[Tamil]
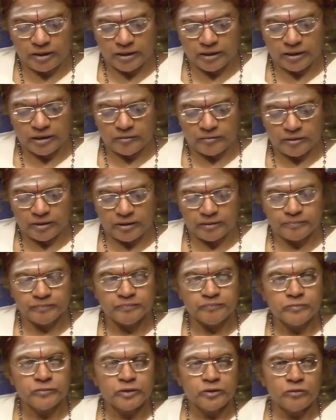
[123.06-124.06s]
நிறைய வரும்
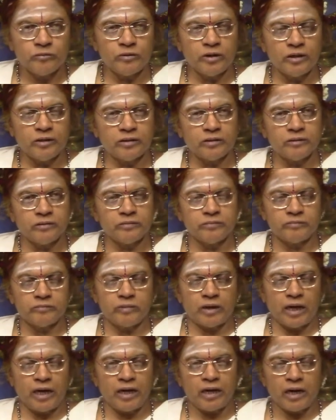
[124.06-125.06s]
உங்களுக்கு
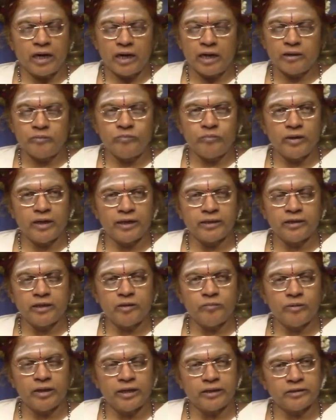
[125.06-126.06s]
அன்பு
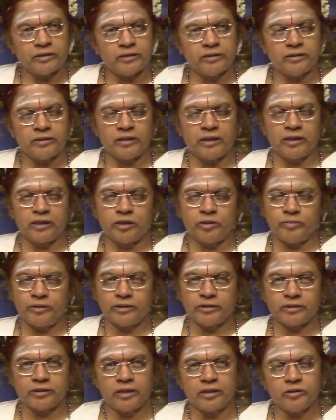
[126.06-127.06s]
அதிகமாகிடுச்சு நீங்கள் ரெண்டு
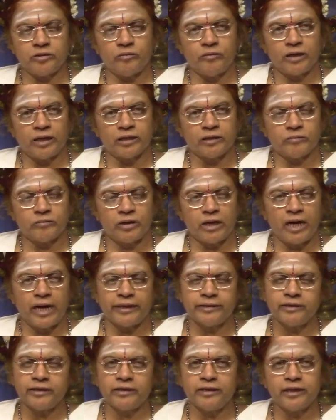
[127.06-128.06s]
பேரும் சேர்ந்து வாழணும்னா
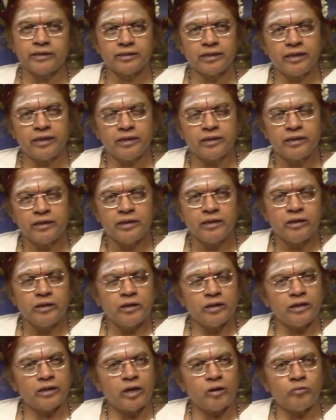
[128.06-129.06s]
அந்த நேரத்தில்
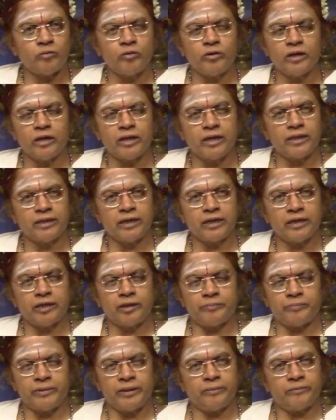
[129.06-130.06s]
நான் ஊடலில் தான்
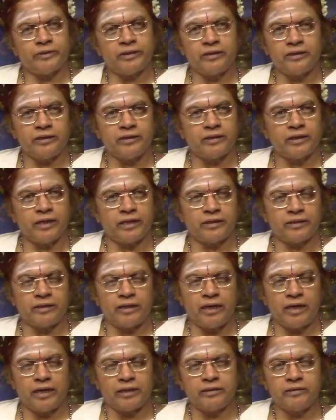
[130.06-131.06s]
இருப்பேன் அப்படின்னு
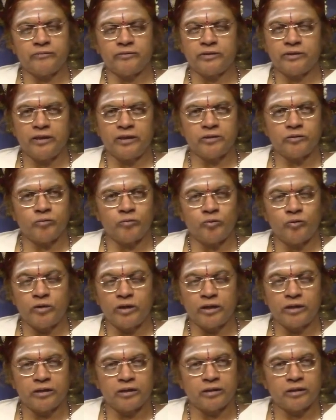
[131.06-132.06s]
இருக்காதிங்க அது வந்து அந்த
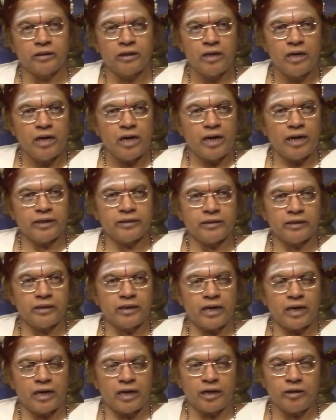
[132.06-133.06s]
ஊடலுக்கு அந்த
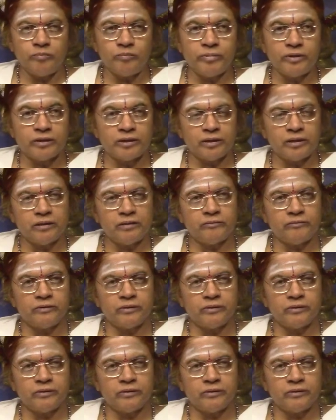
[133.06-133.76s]
அன்பிற்கு